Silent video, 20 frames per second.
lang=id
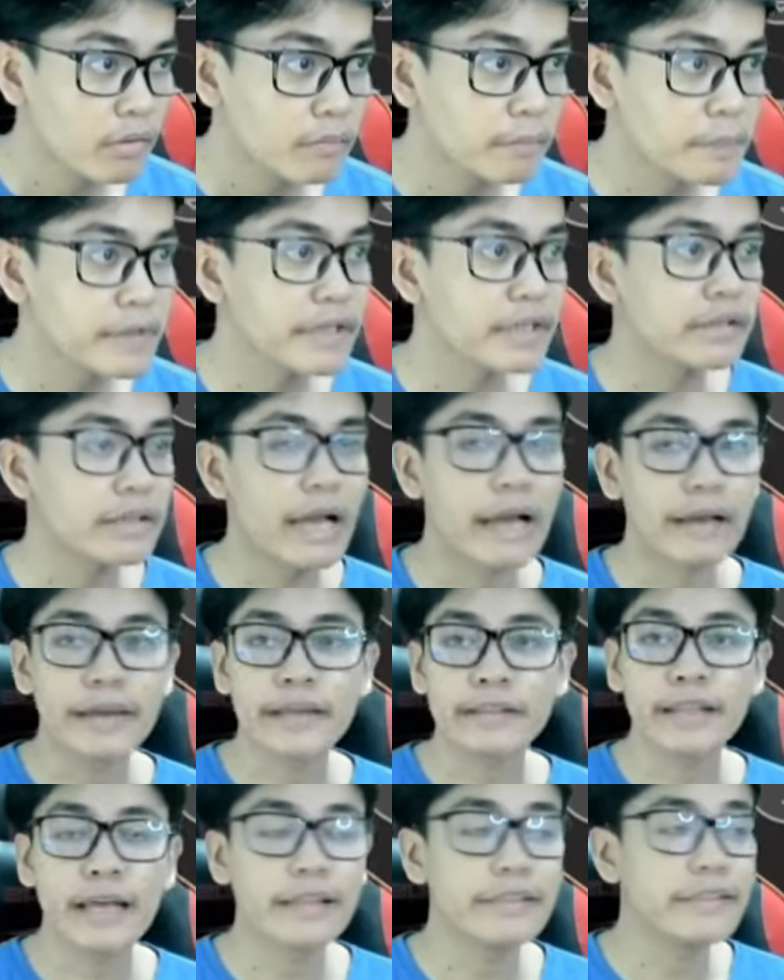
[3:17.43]
bikin
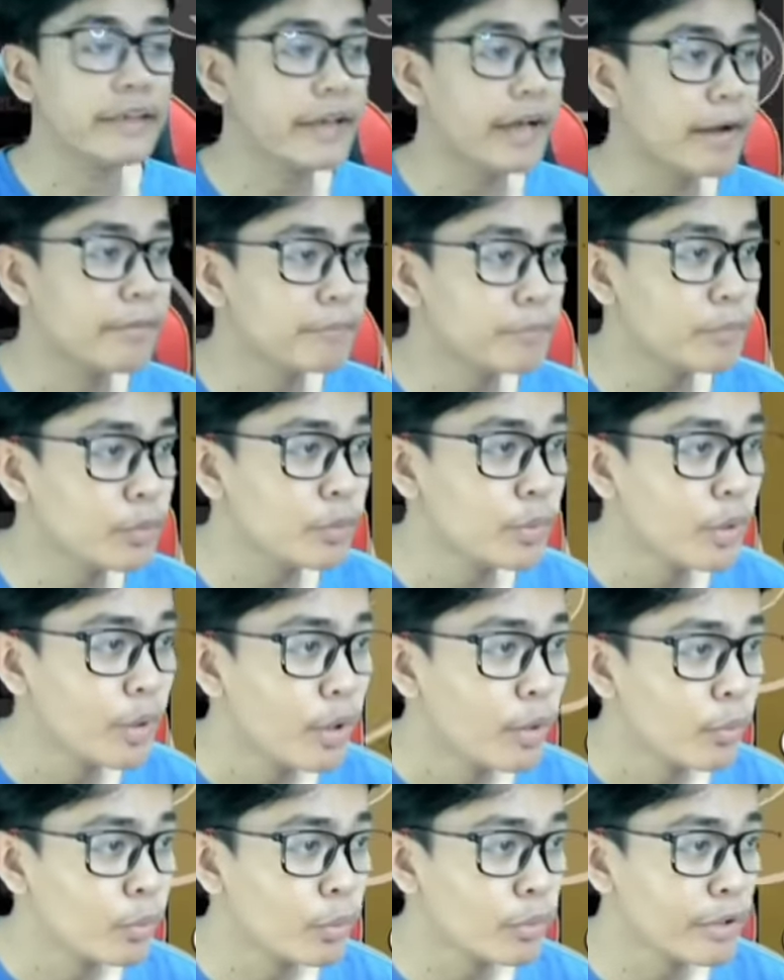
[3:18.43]
kaget aja ya ampun
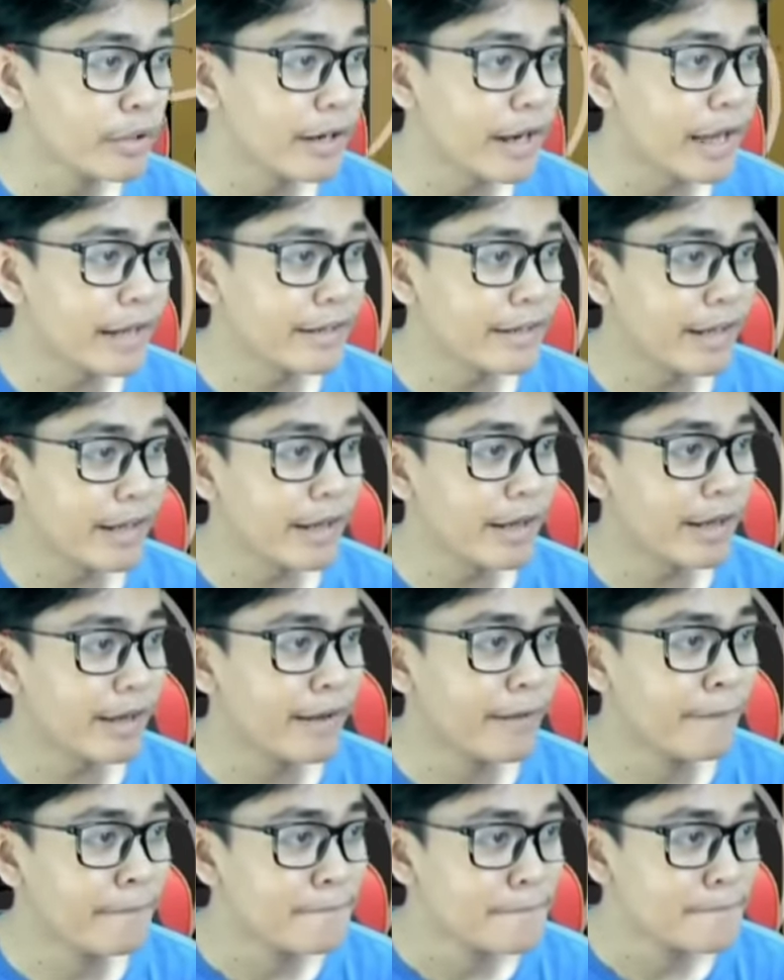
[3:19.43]
kukira ada
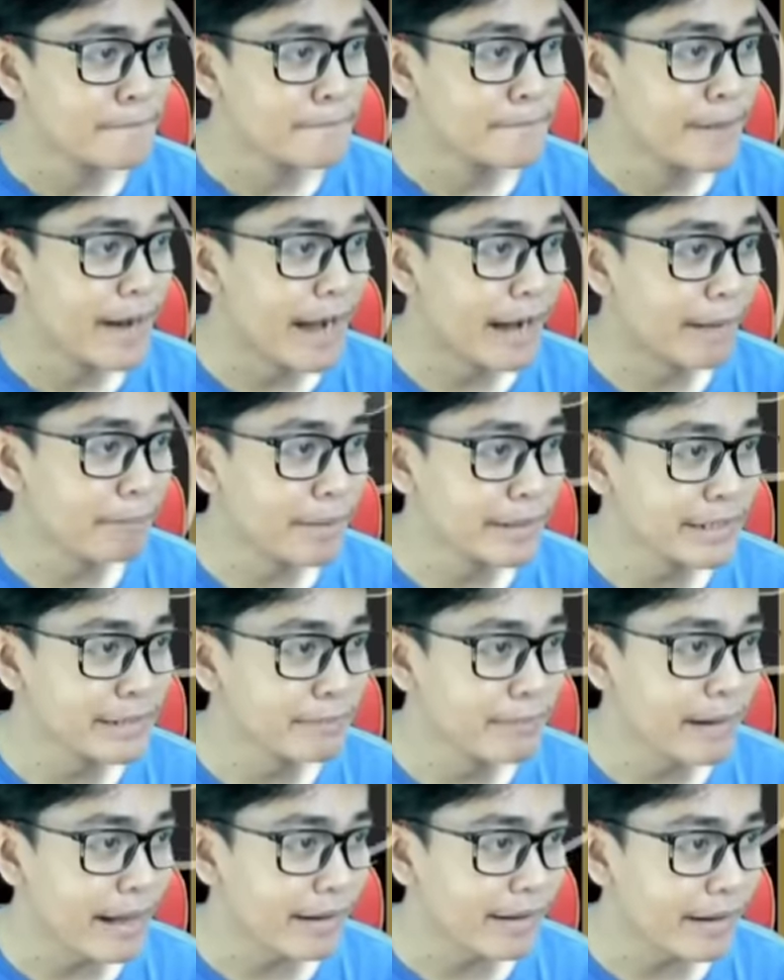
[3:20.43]
eh, apa di
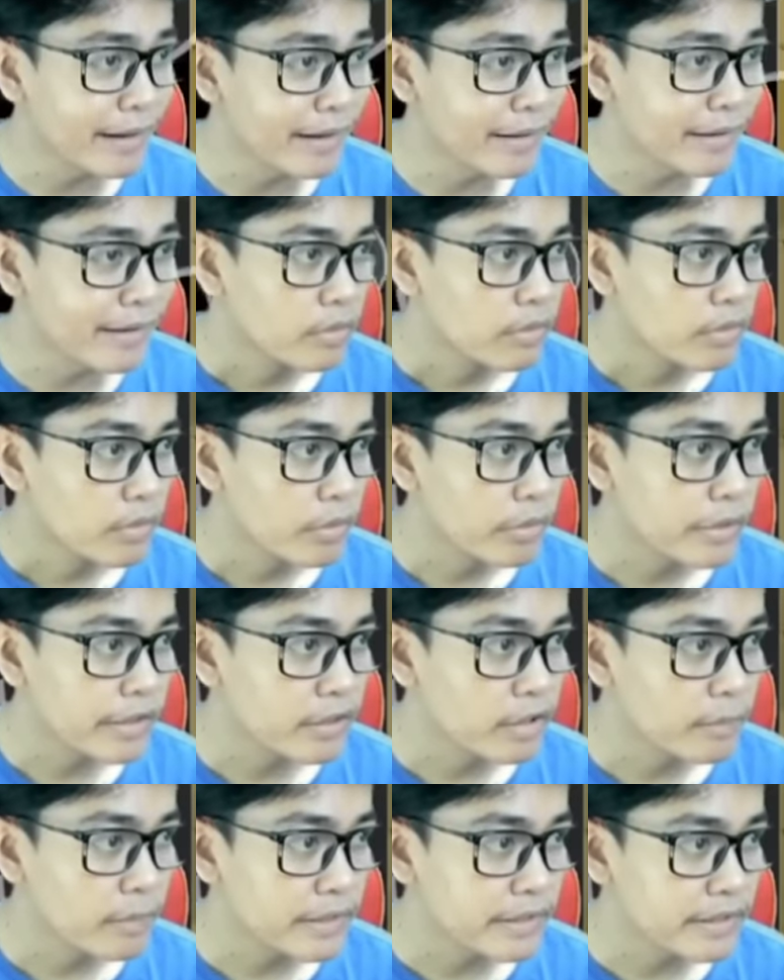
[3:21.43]
belakang Oke,
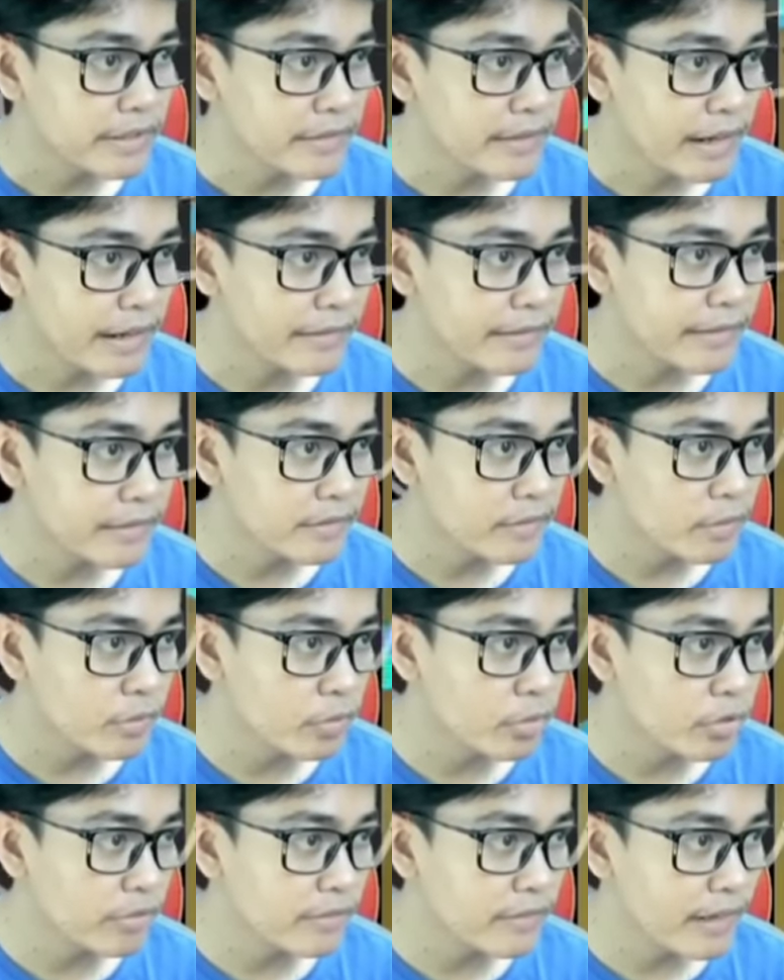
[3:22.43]
coba kita jelajahi
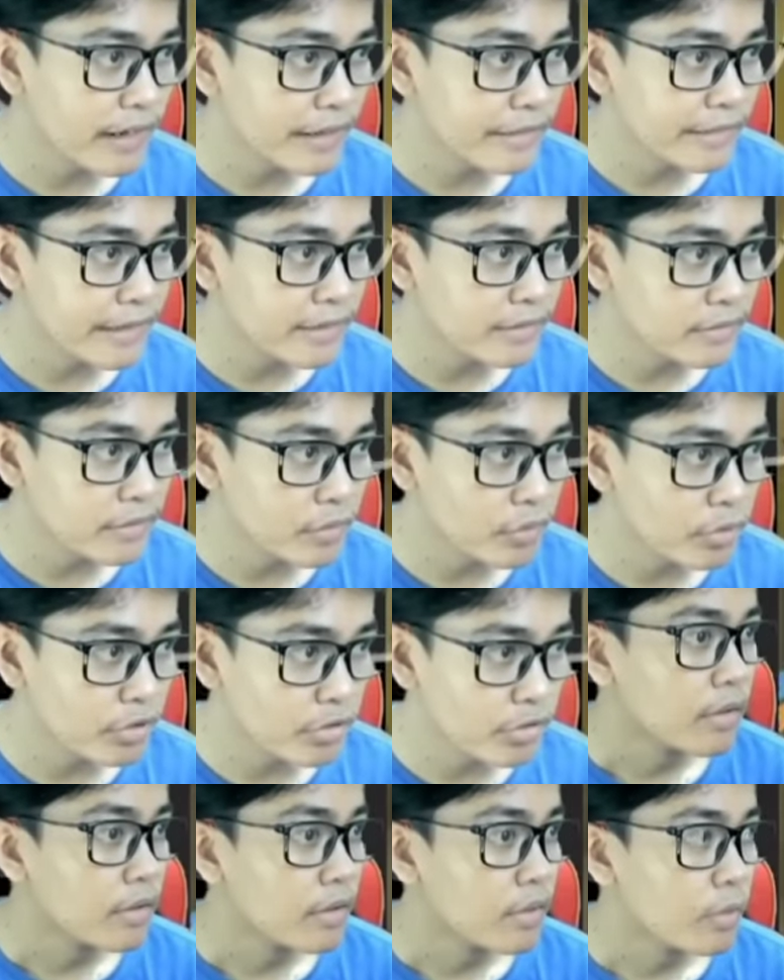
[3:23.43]
terus, jelajahin
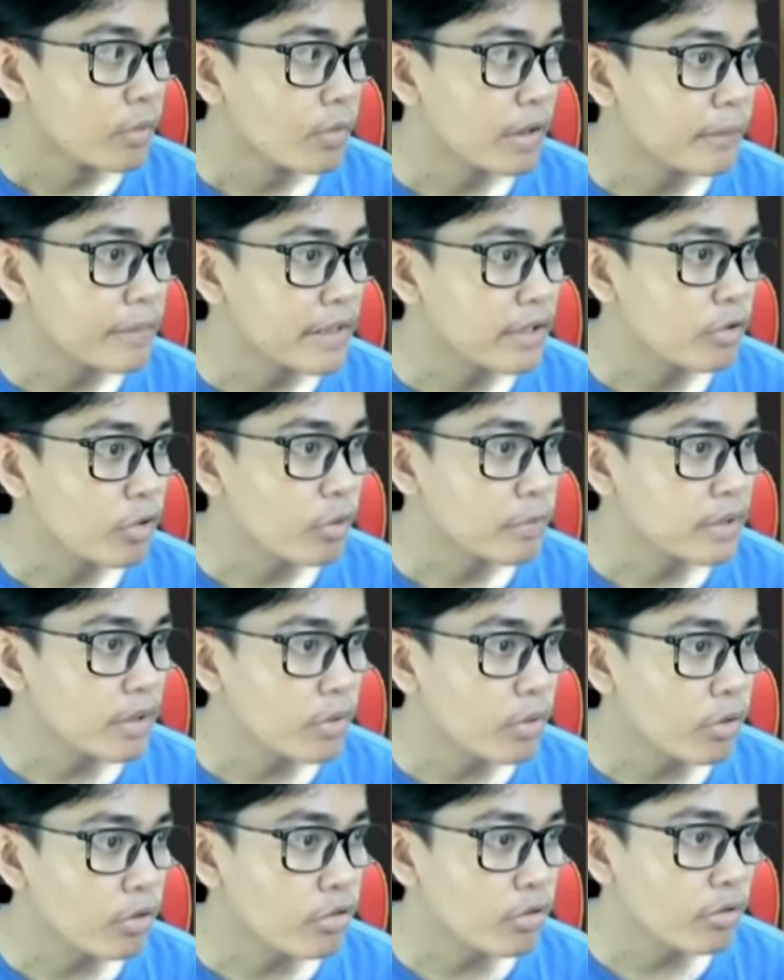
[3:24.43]
terus. Wah, backroomnya
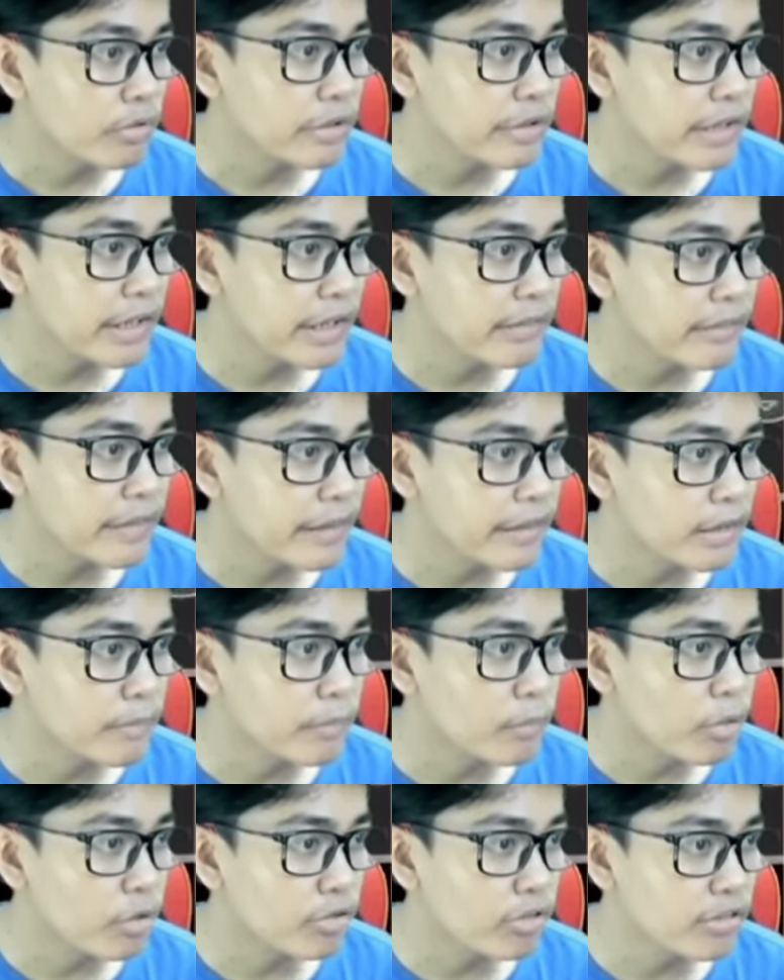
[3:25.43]
kosong nih guys, nggak ada
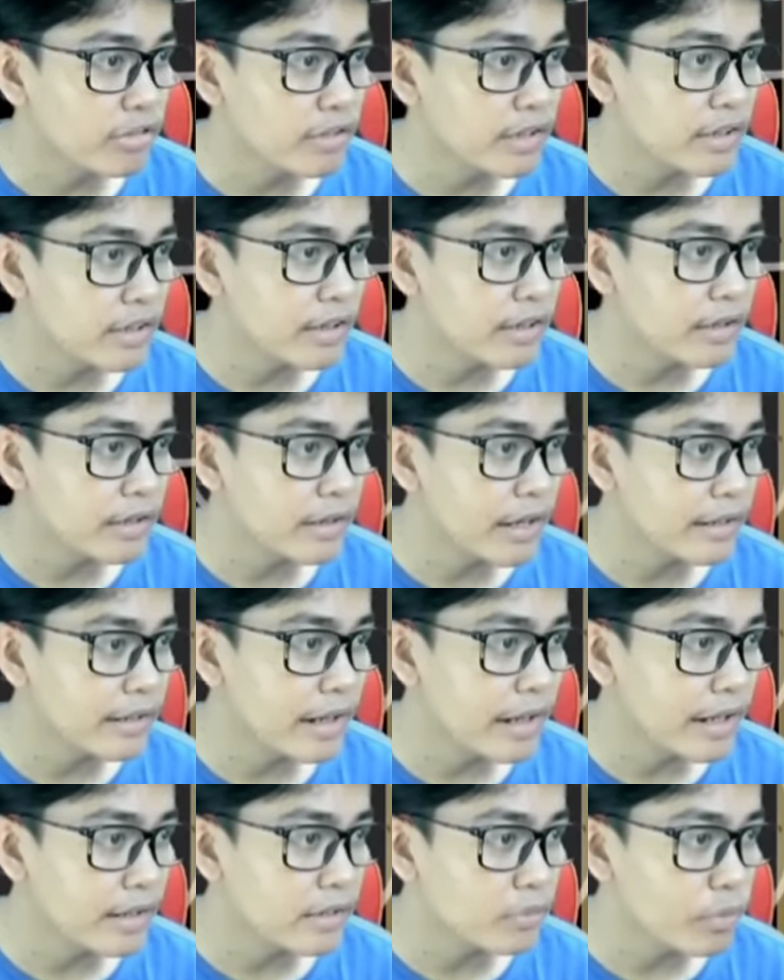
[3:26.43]
monster, nggak
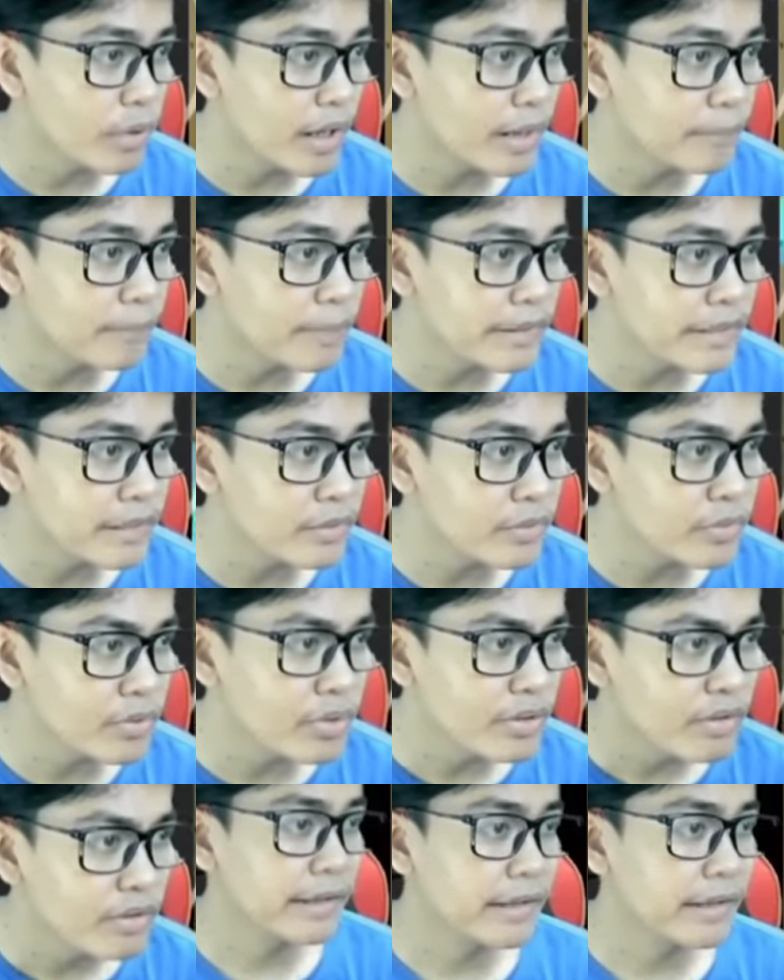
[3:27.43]
ada hantu apa gitu.